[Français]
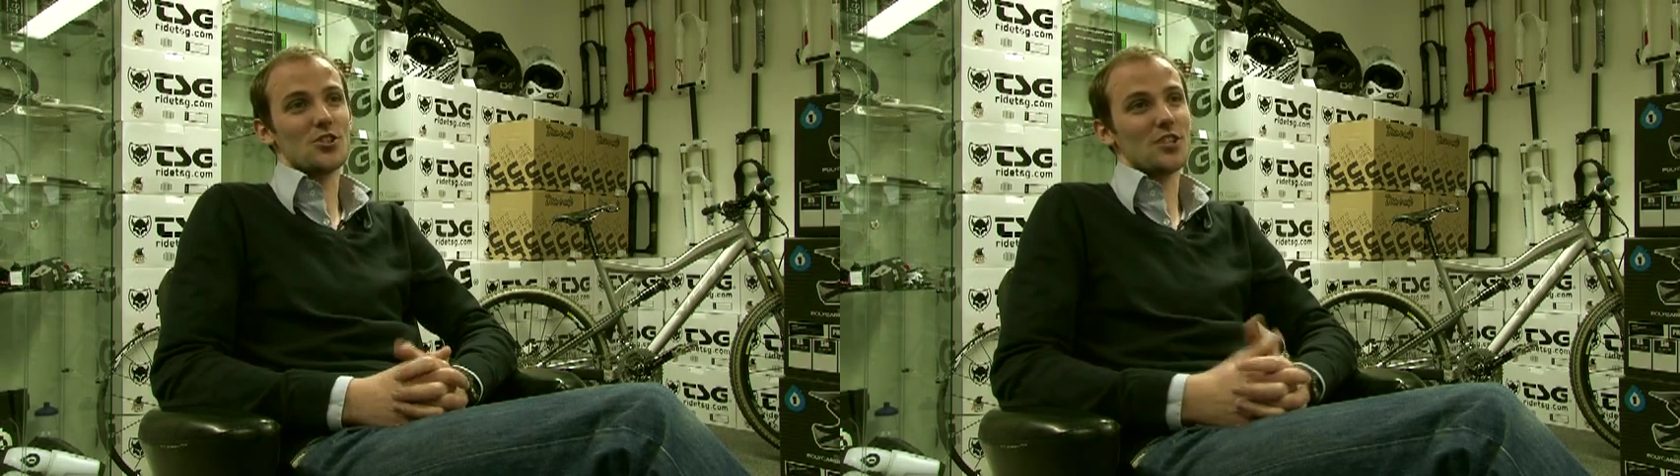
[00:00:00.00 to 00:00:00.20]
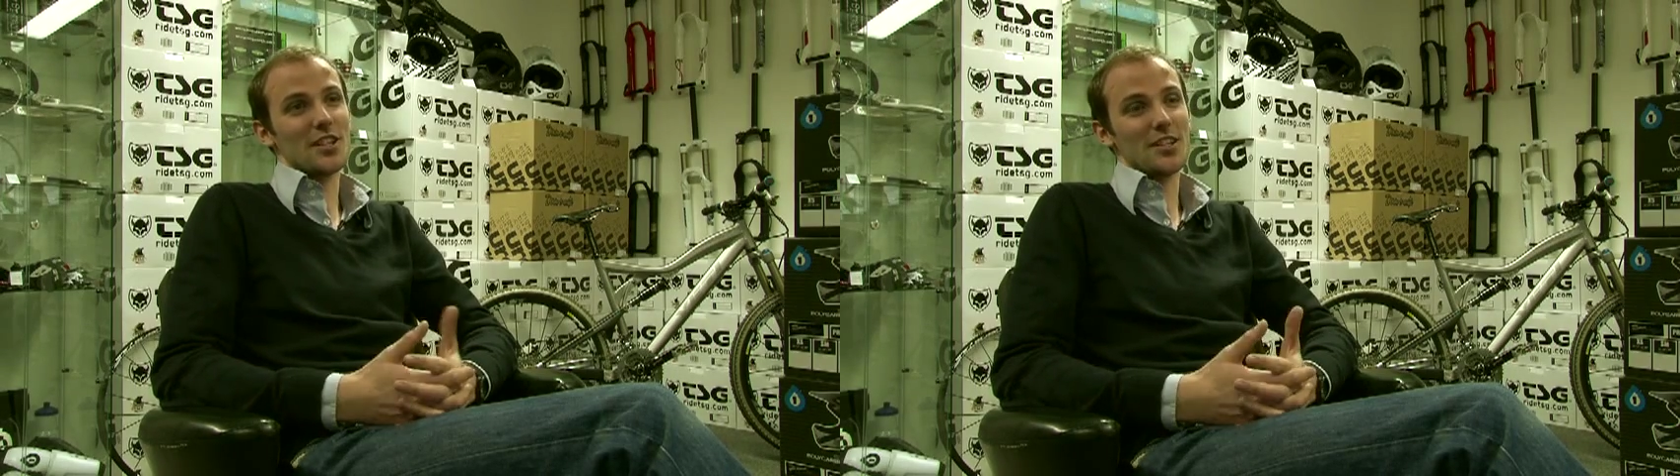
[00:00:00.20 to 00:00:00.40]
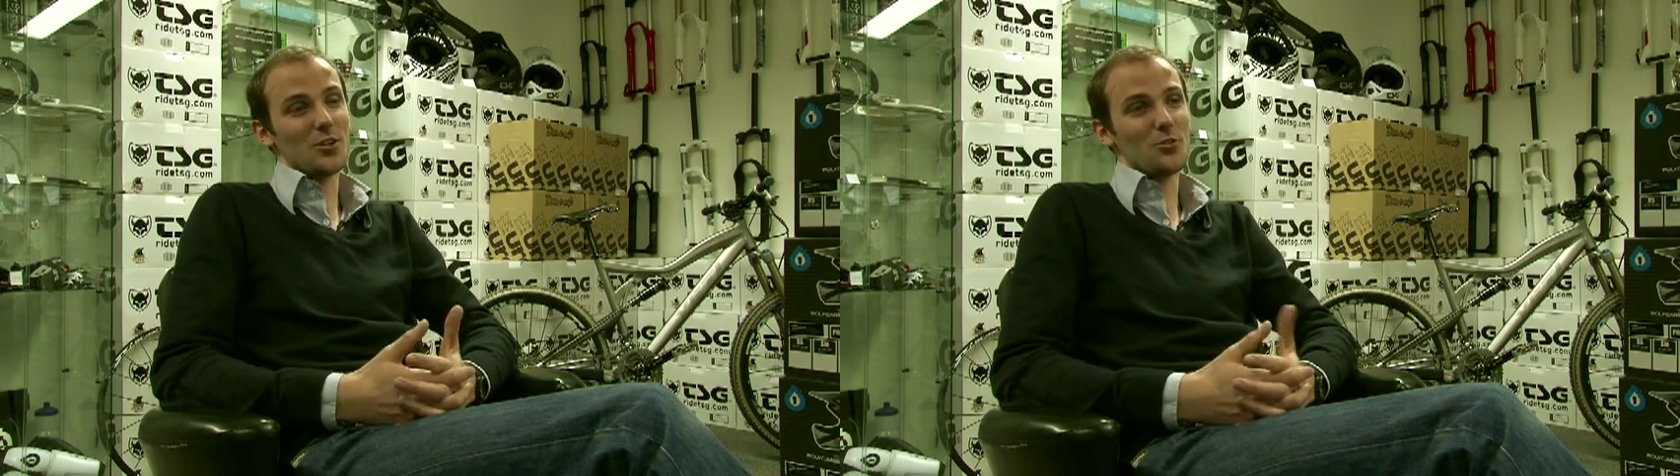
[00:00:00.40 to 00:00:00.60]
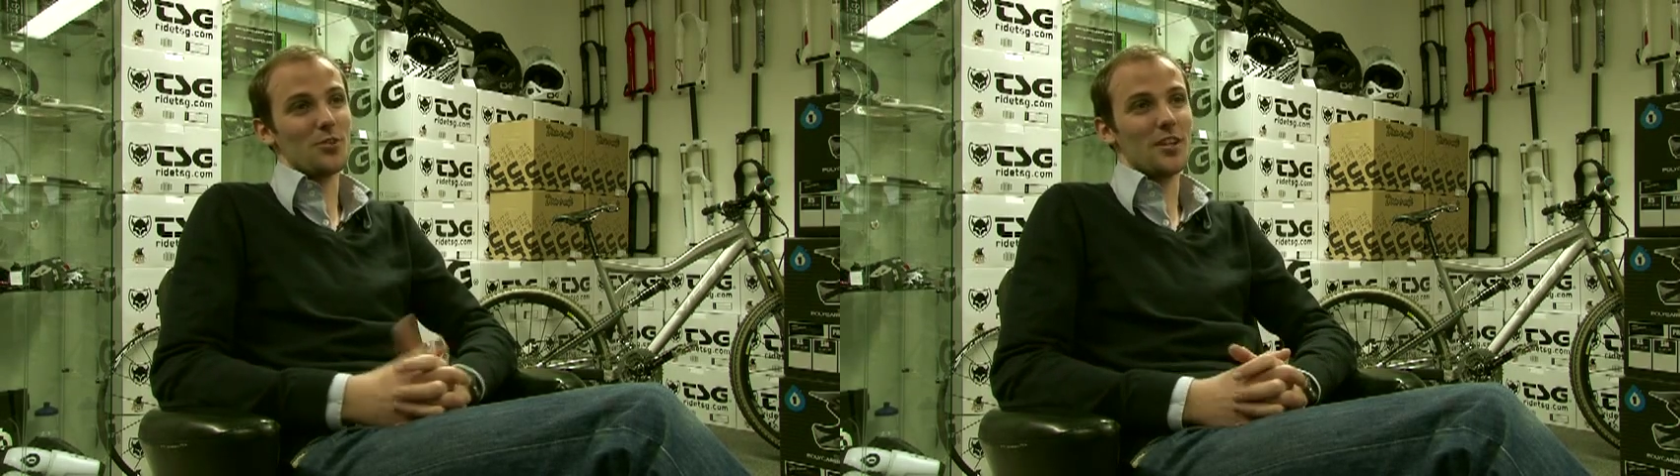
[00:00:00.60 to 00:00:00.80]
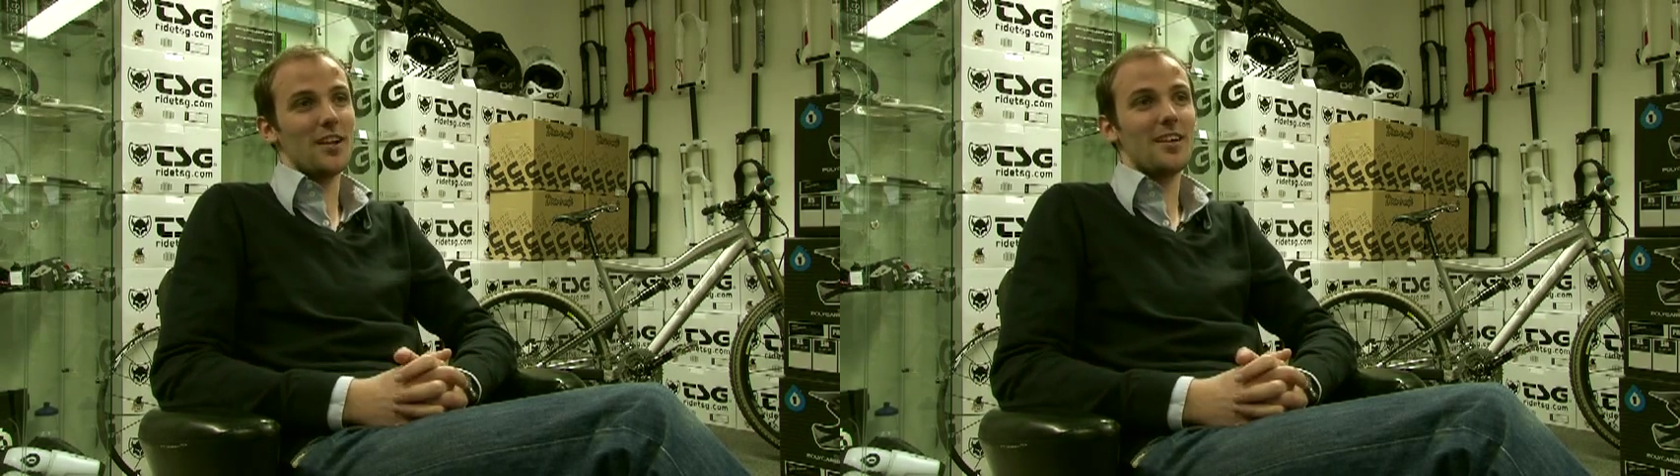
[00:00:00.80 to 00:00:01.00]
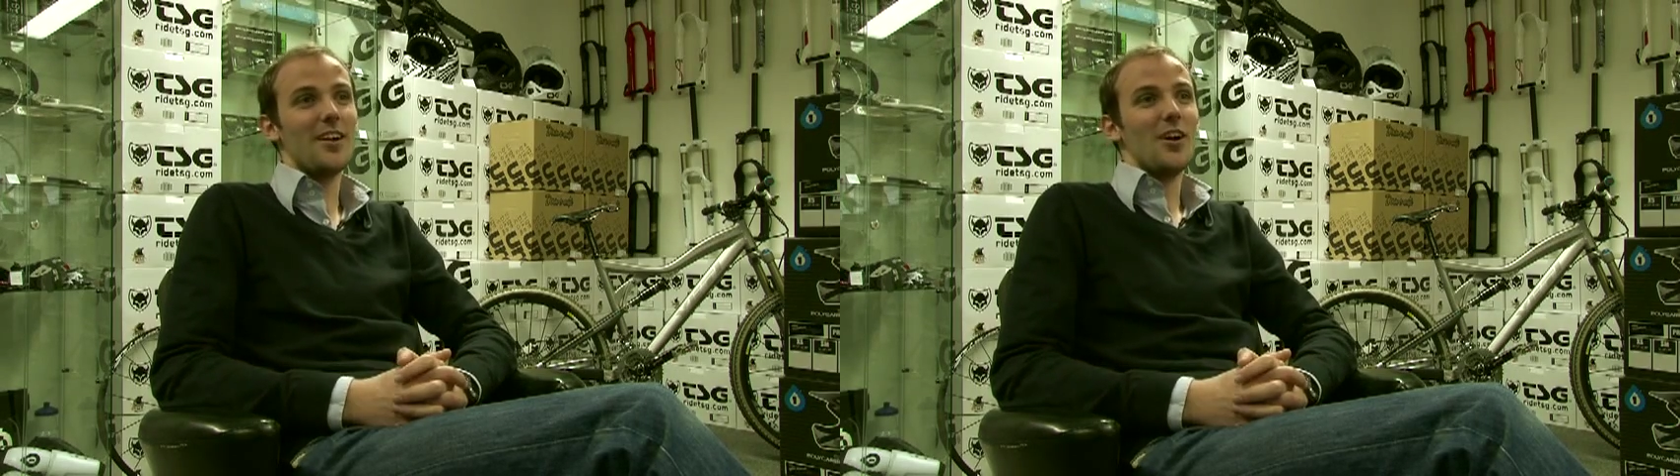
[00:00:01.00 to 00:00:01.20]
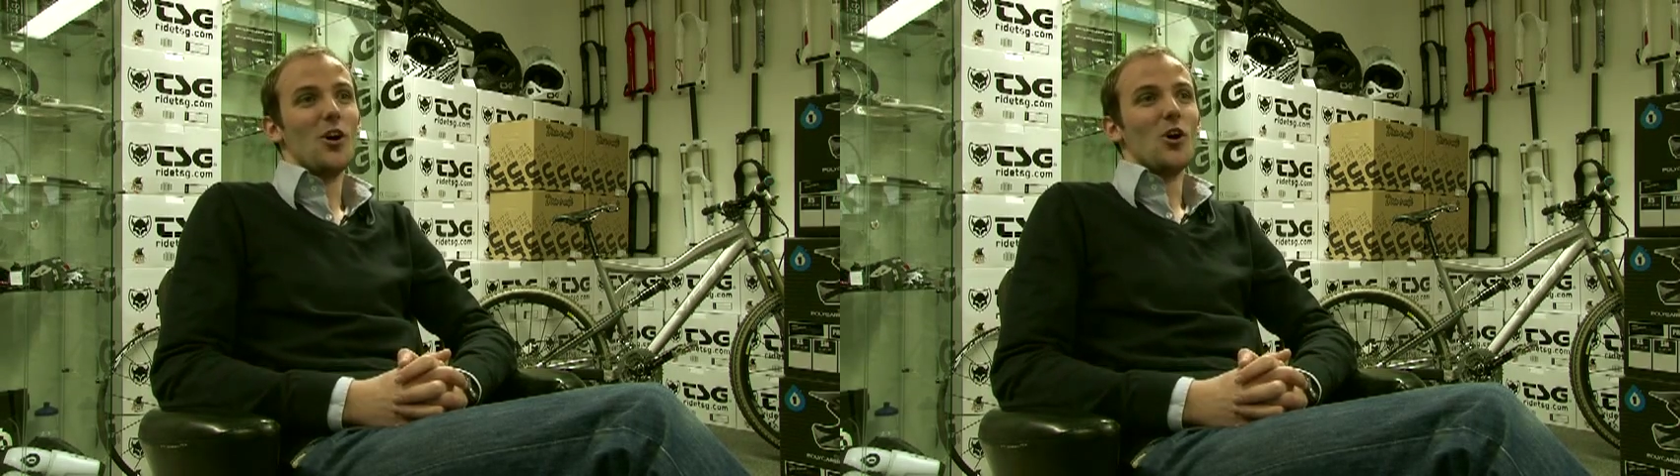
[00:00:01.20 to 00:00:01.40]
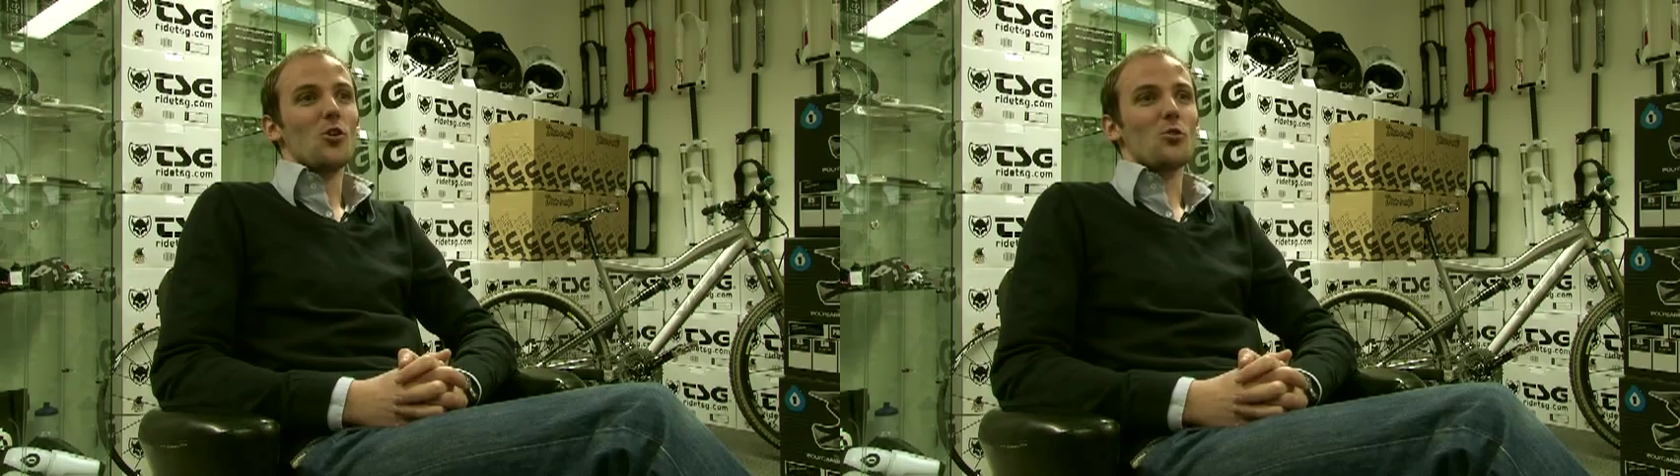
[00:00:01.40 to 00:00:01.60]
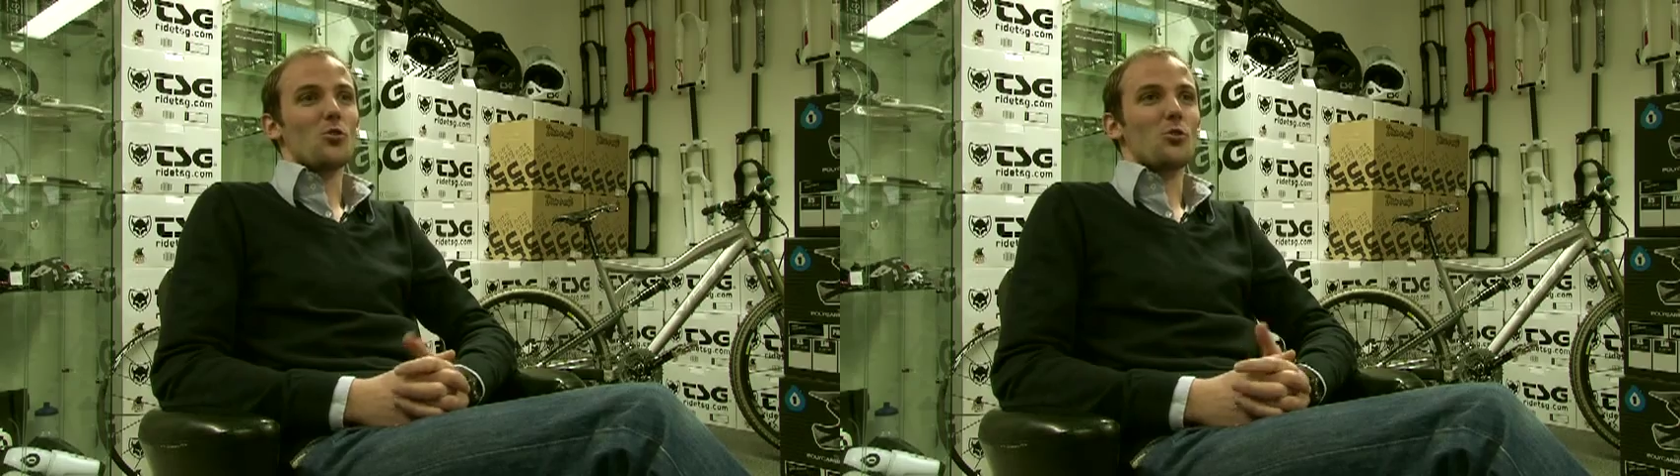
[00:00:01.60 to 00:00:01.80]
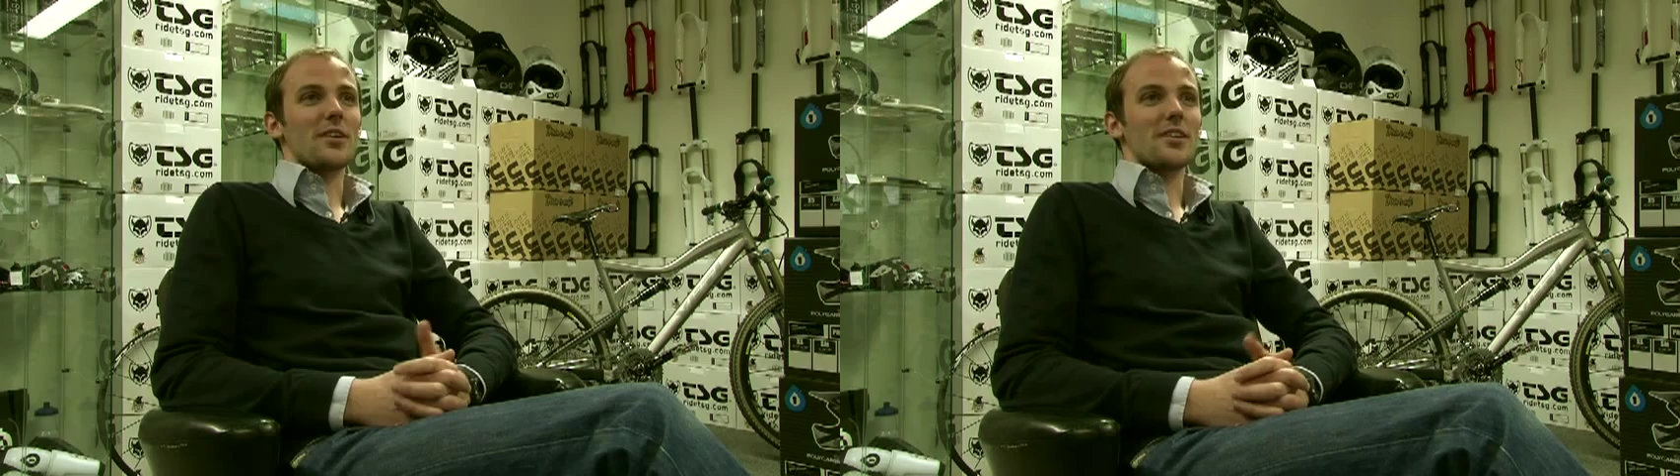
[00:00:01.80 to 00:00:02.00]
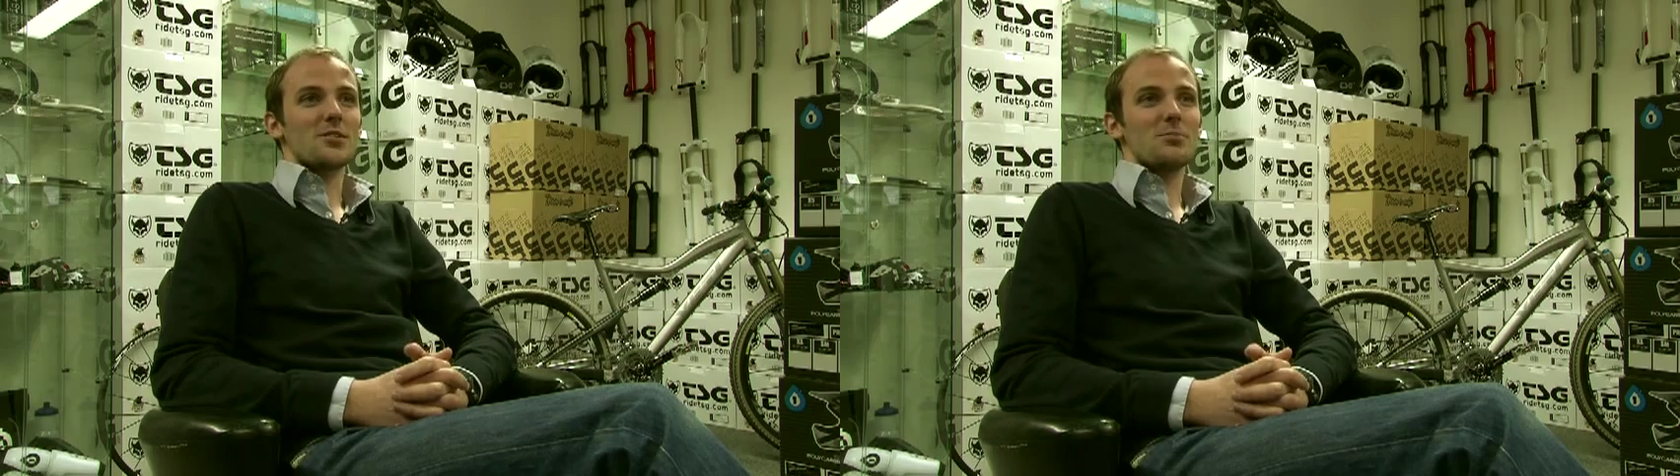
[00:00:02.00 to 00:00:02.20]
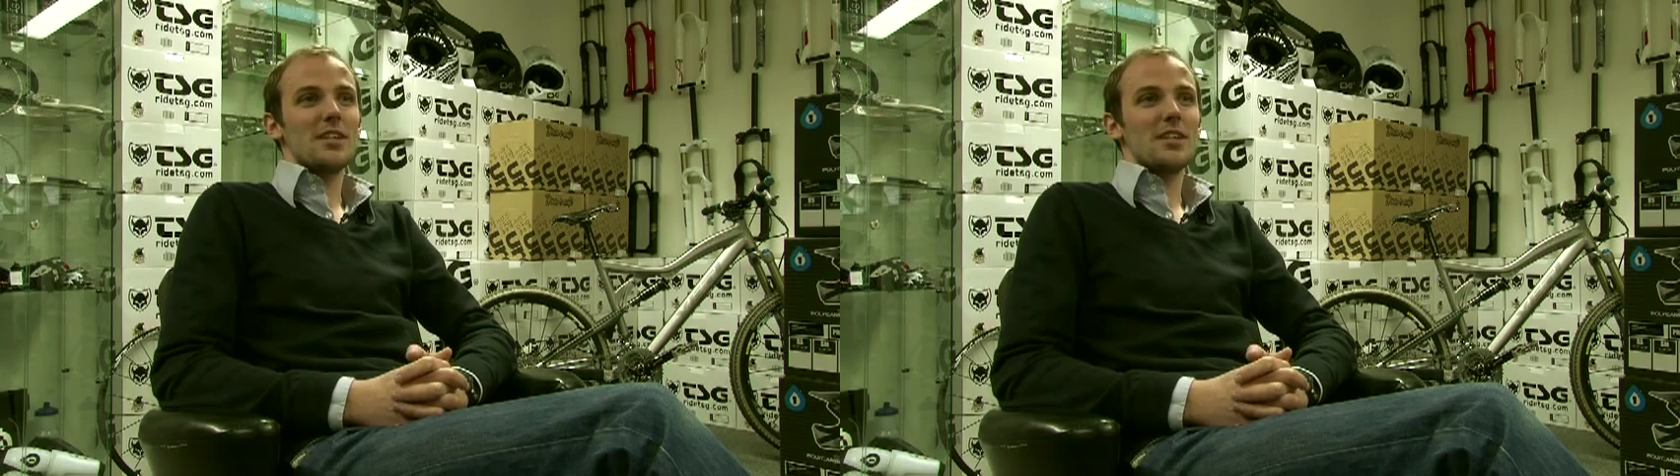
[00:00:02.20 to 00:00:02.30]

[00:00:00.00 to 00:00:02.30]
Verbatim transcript: le client final, qu'on soit 15